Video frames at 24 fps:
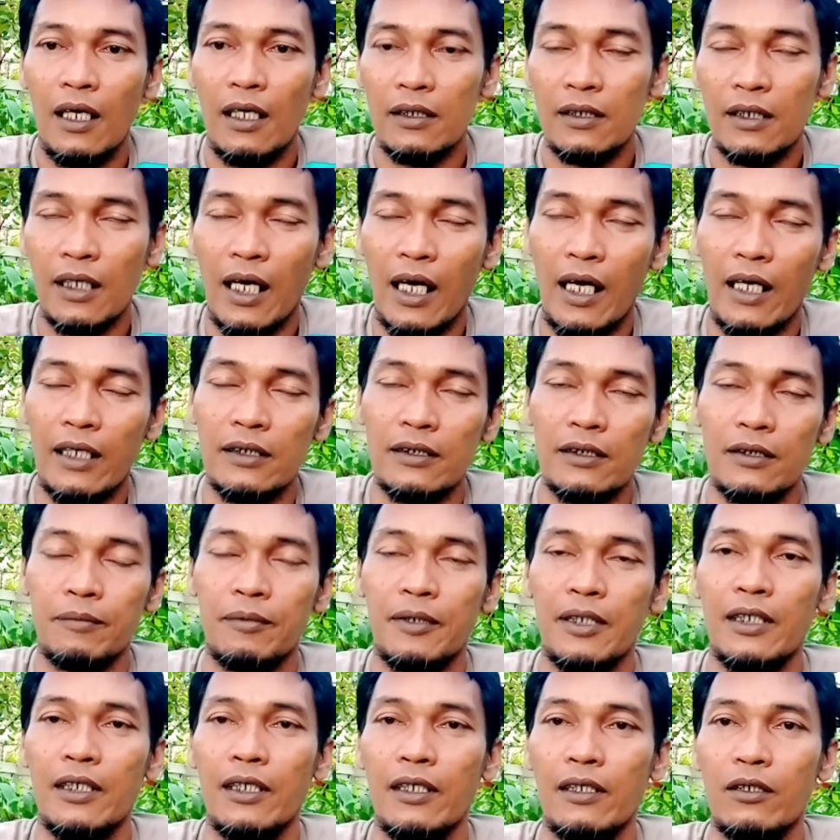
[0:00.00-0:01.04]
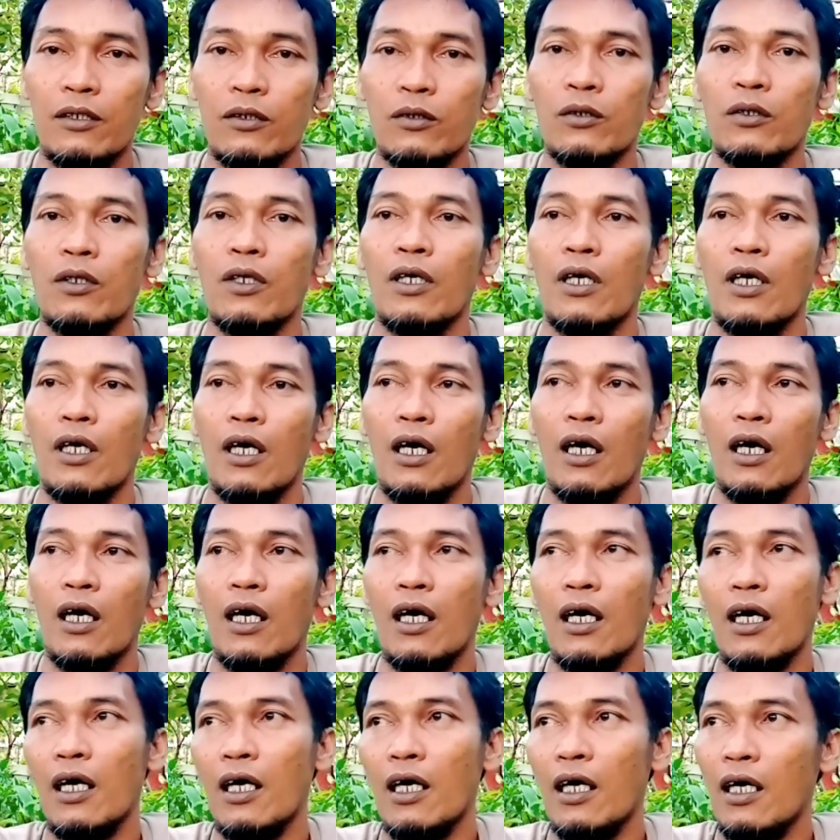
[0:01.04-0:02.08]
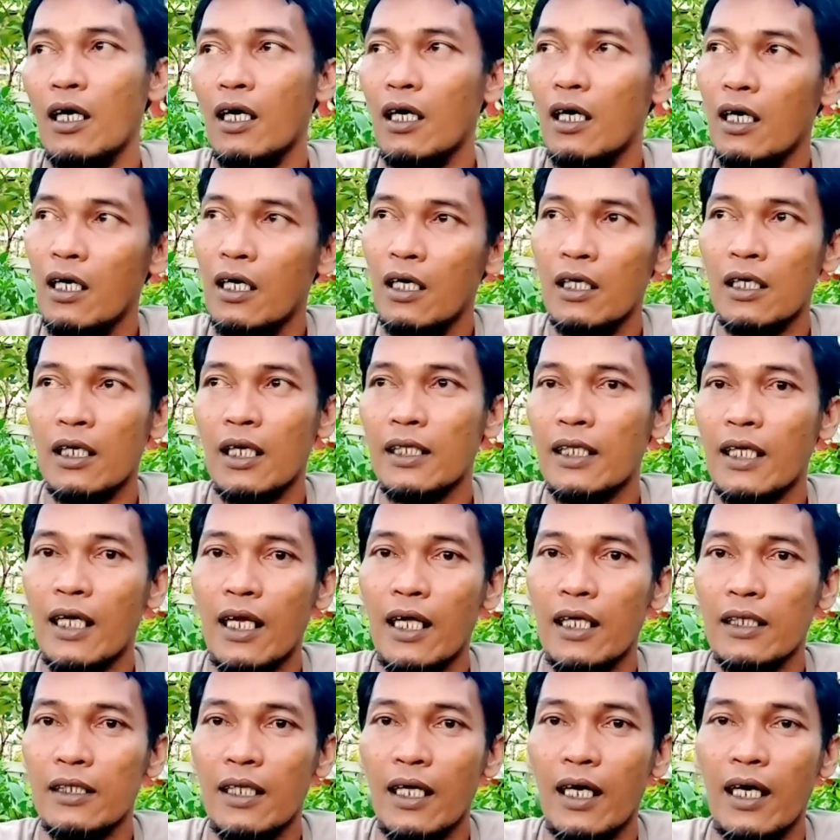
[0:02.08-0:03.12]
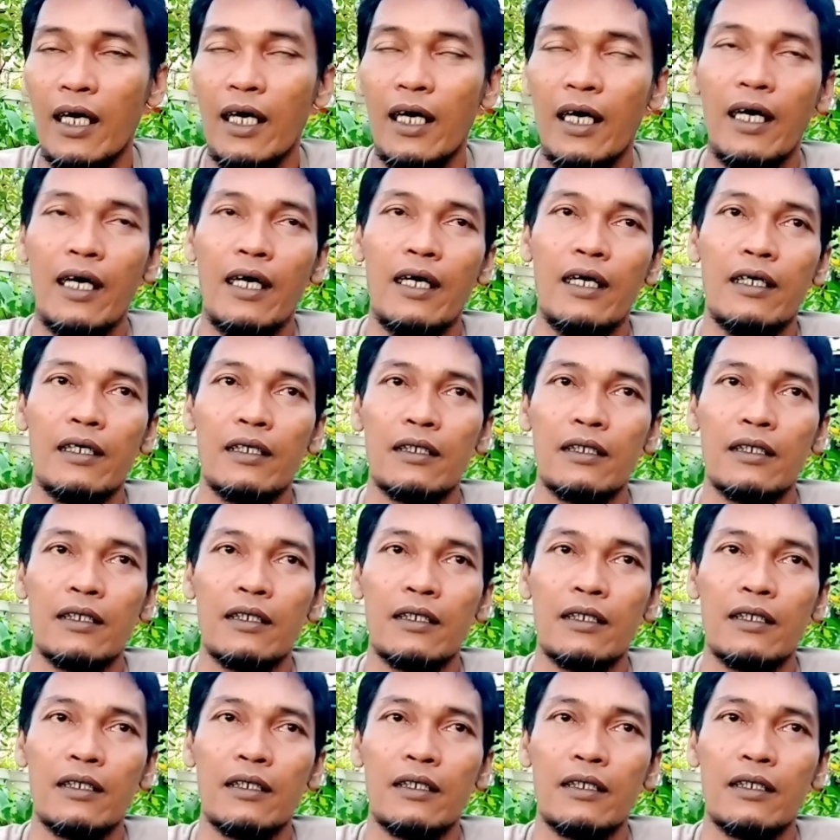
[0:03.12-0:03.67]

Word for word: Tengah seperti itu. Eh, rata-rata uh,